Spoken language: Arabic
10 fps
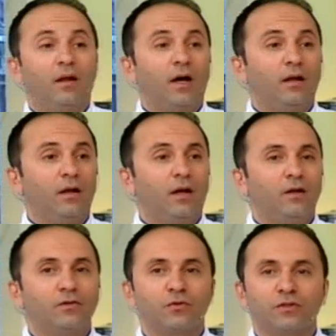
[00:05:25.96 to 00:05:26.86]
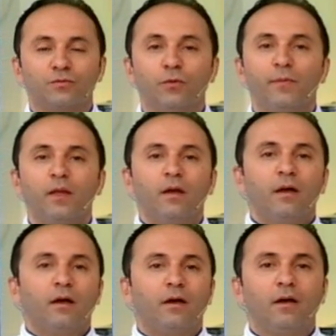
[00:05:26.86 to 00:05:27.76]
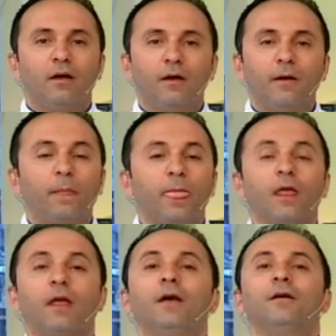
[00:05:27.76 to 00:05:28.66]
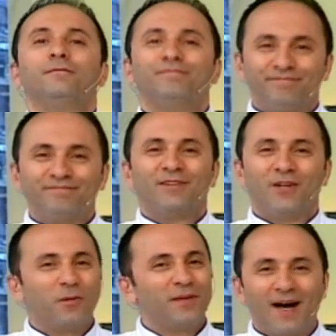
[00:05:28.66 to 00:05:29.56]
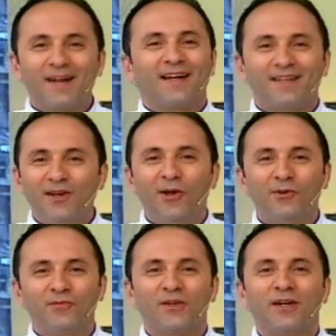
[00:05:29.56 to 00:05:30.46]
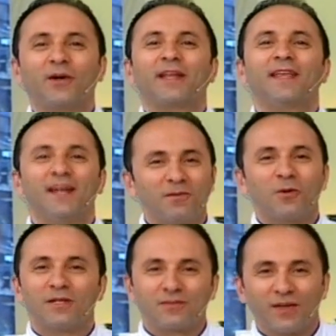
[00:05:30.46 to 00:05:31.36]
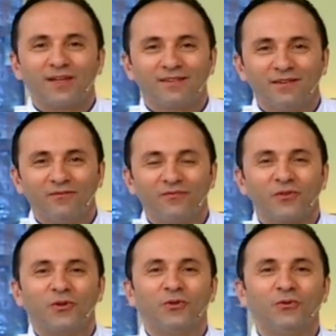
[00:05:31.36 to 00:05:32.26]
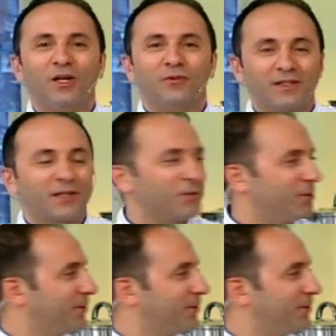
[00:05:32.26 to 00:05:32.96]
ال ال شو اسمه آه يوم نهارنا كثير حلو كثير من الوصفات وناطرينكم